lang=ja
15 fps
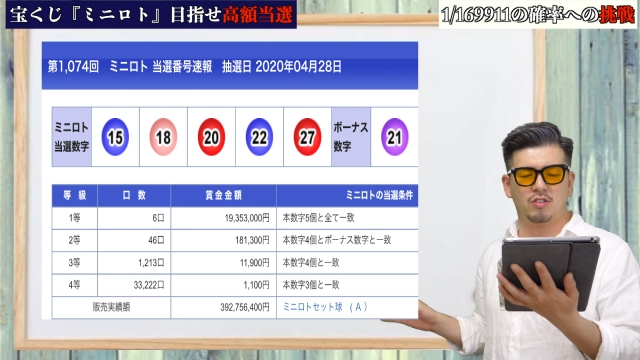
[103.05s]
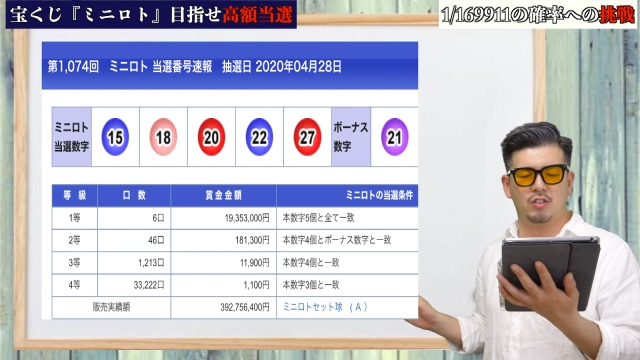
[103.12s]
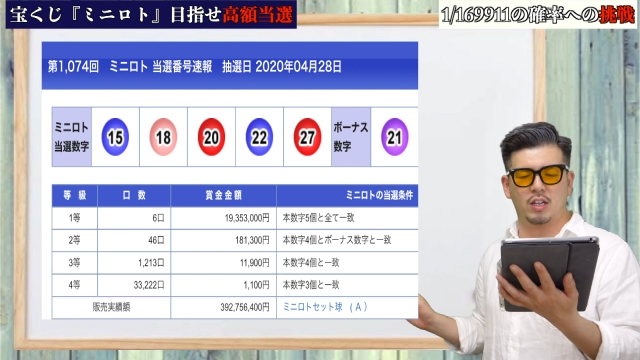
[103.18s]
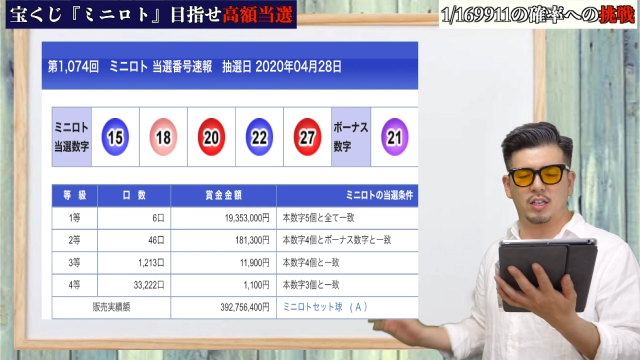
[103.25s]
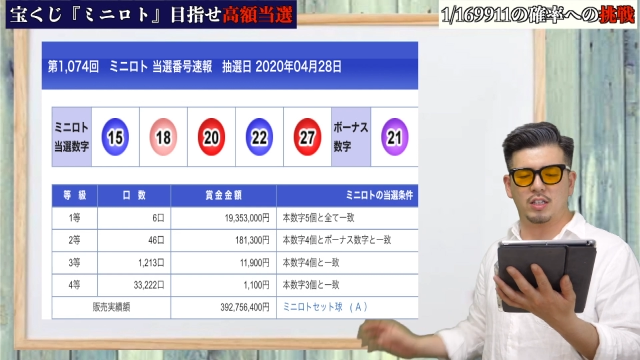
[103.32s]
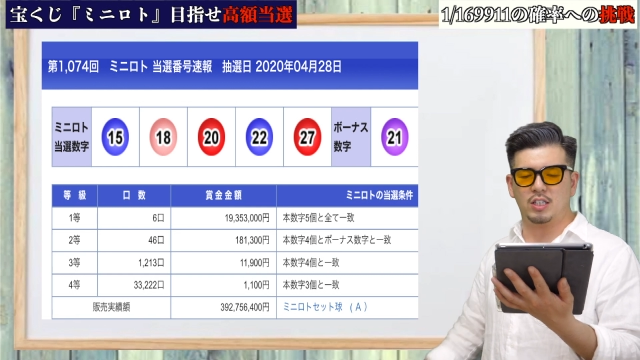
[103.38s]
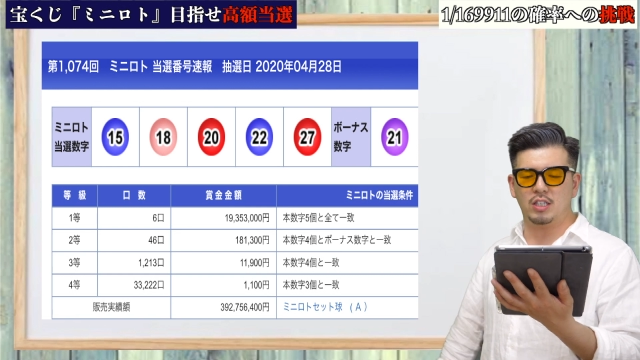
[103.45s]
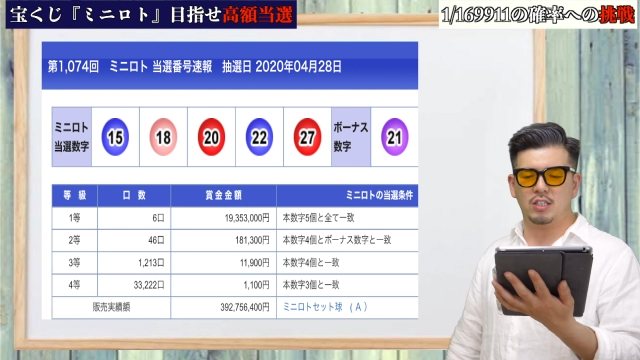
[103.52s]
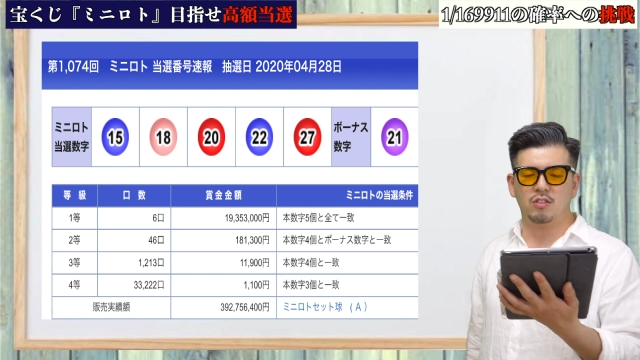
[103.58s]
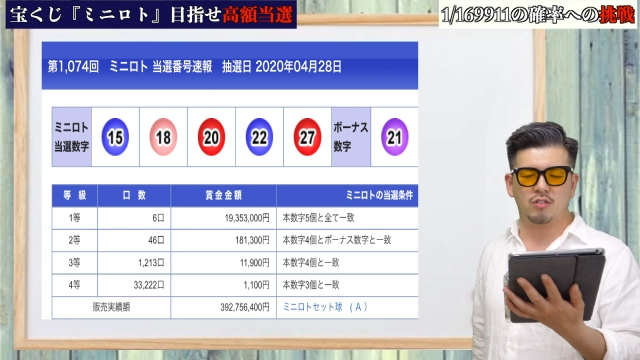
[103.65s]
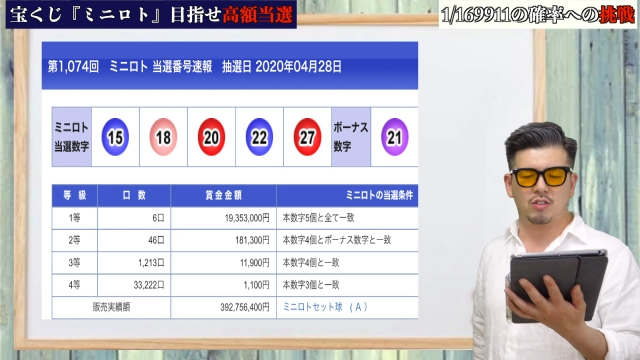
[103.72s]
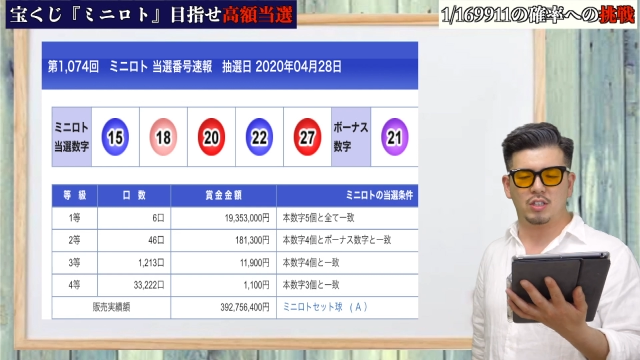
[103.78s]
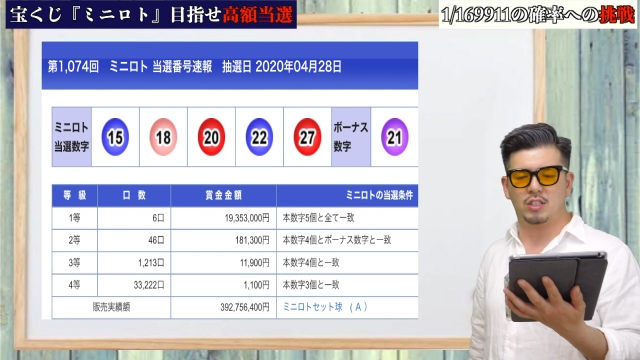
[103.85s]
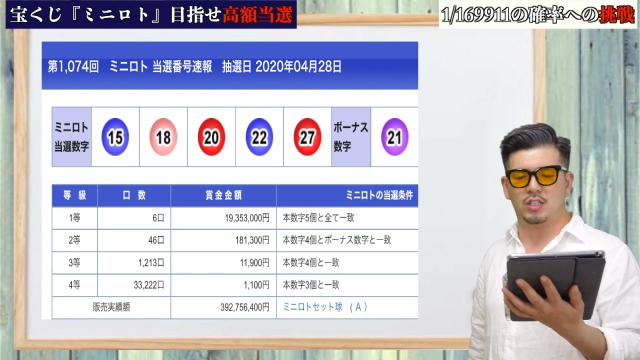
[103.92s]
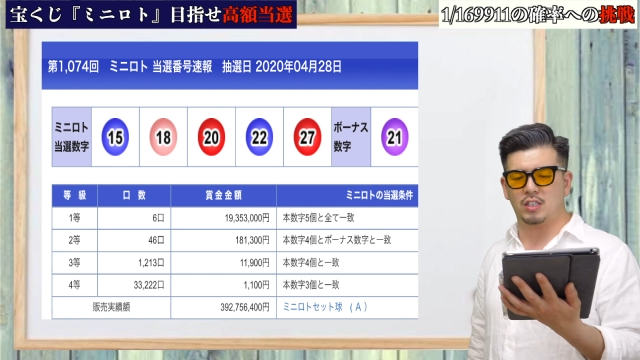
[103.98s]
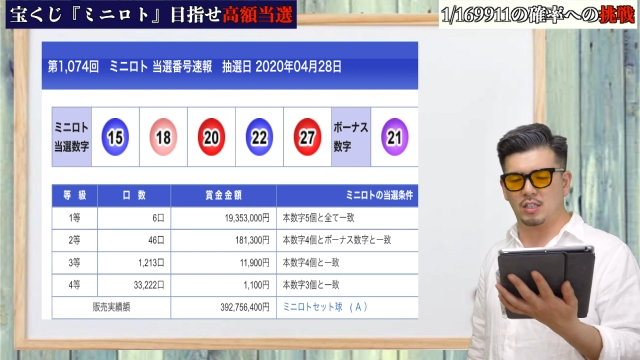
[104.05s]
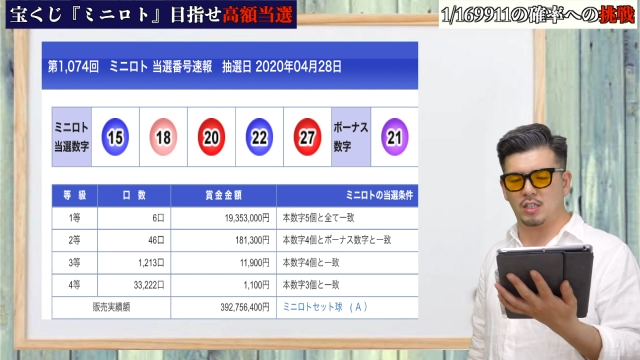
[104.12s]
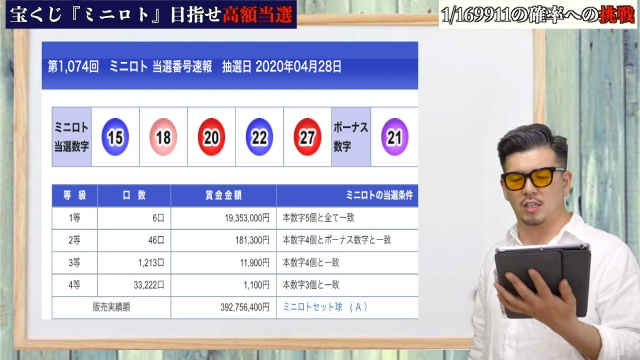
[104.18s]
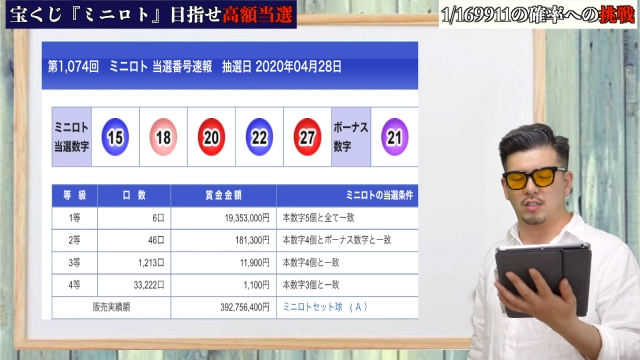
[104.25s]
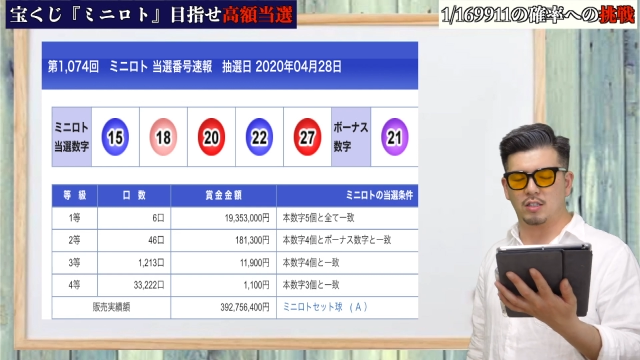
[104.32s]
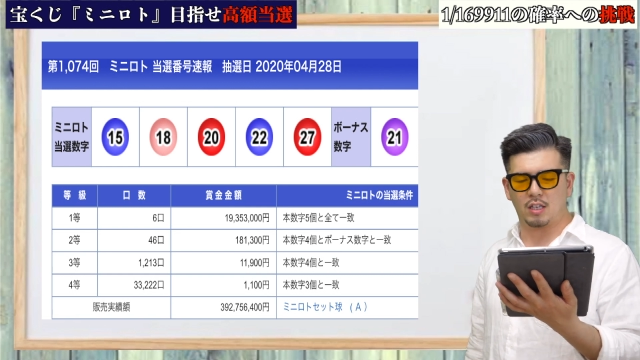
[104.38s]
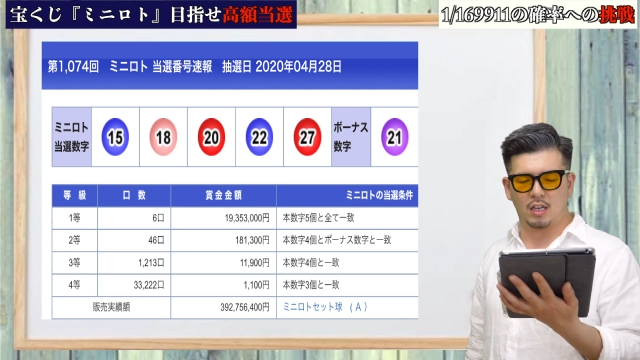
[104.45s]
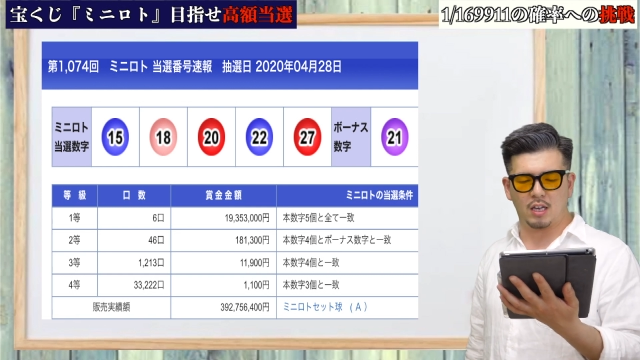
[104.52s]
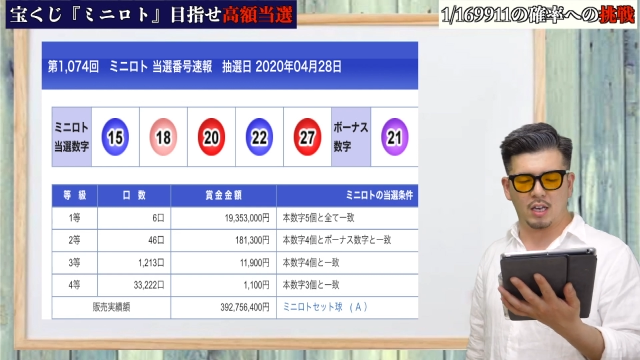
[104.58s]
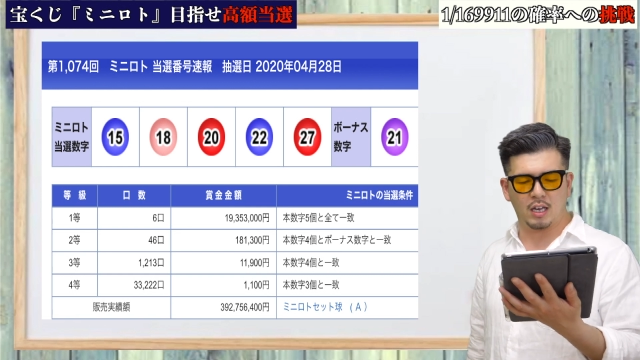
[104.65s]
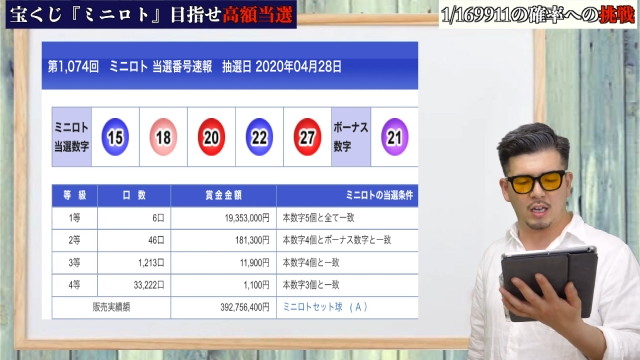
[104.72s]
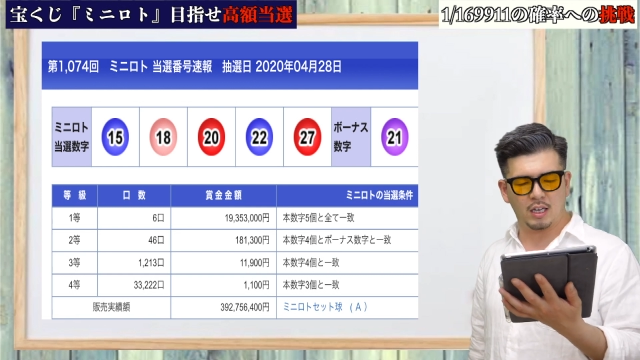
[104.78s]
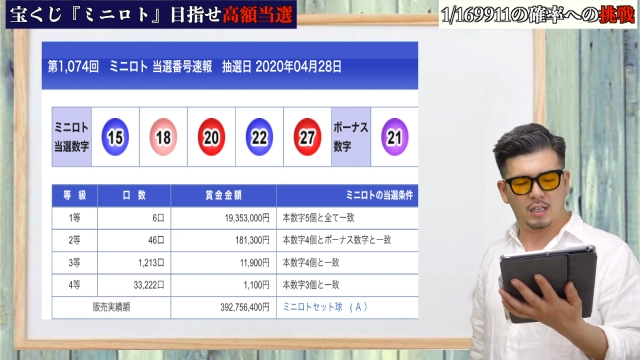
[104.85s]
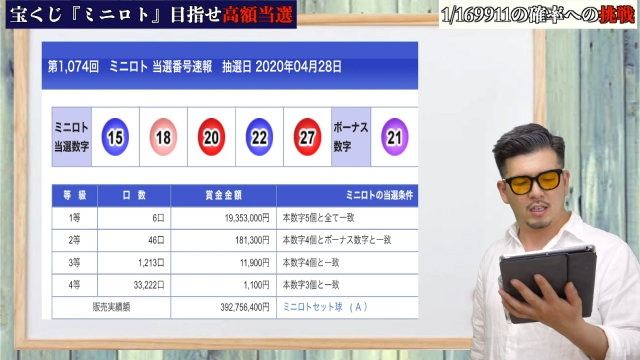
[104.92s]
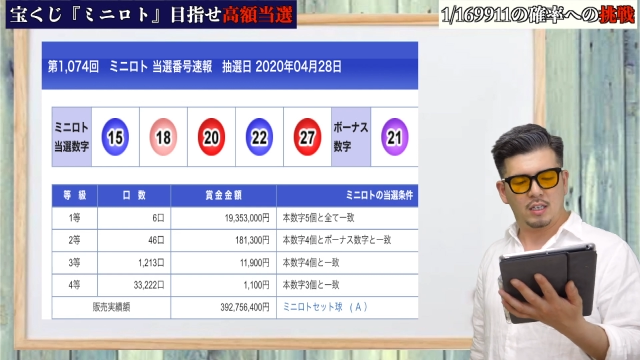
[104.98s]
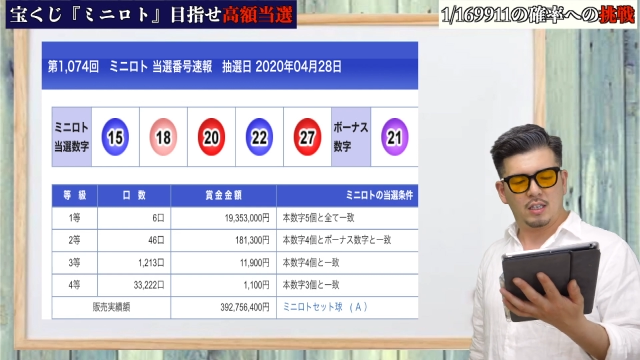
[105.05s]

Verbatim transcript: 27、21ですね。